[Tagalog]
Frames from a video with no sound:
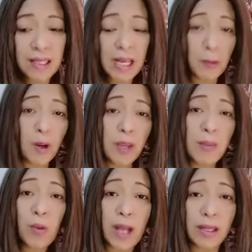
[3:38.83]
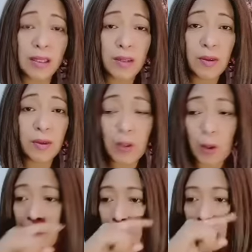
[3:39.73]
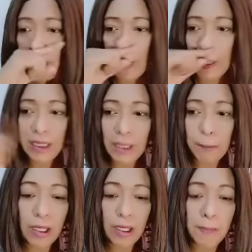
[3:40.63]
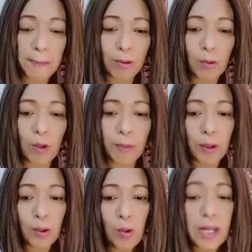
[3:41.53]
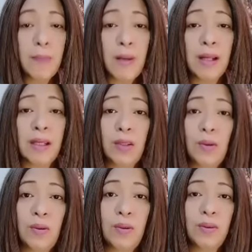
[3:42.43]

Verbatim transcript: Sana po ay maliwanagan kayo, no? Na hindi pwedeng ipagpatuloy po itong kahibangang ito.